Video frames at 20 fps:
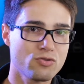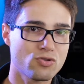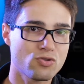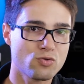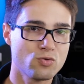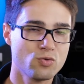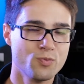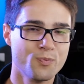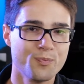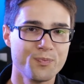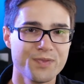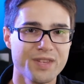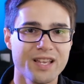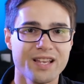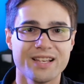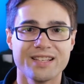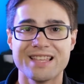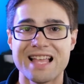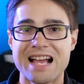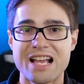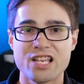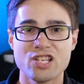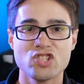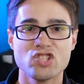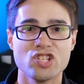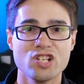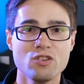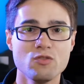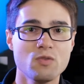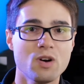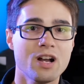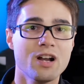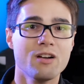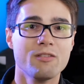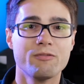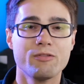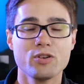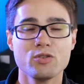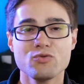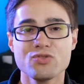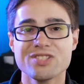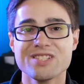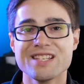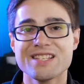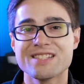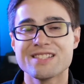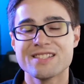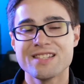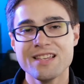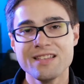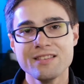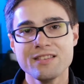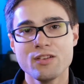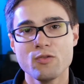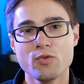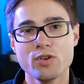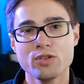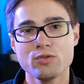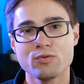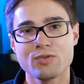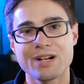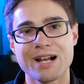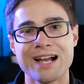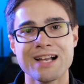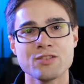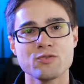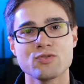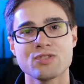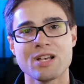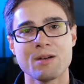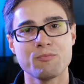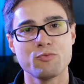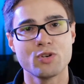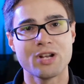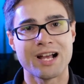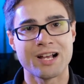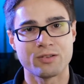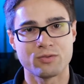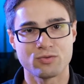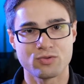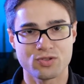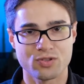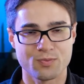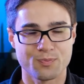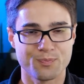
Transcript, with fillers: Sul. Na região foram 68 casos apurados.